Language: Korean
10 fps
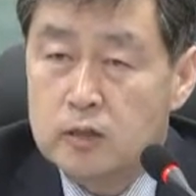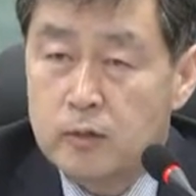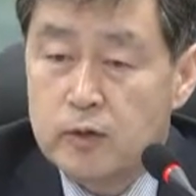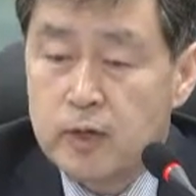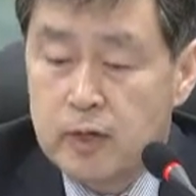
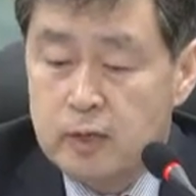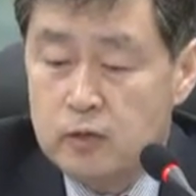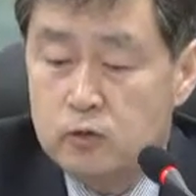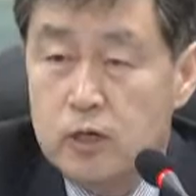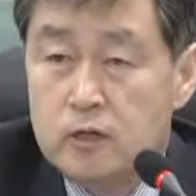사법기관이라든지
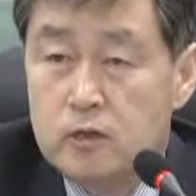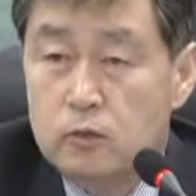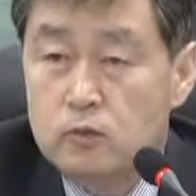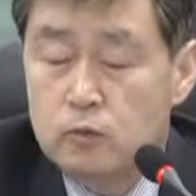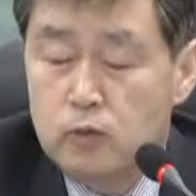이런
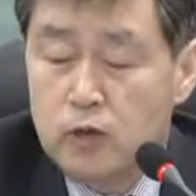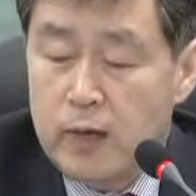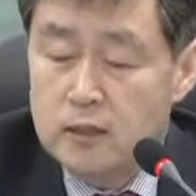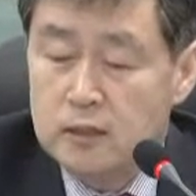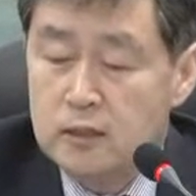쪽에서 충분히
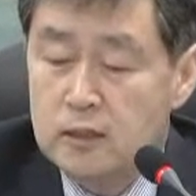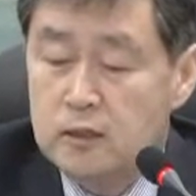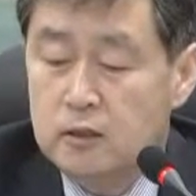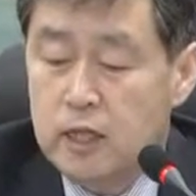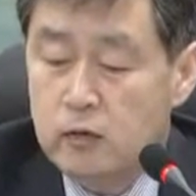확증이 그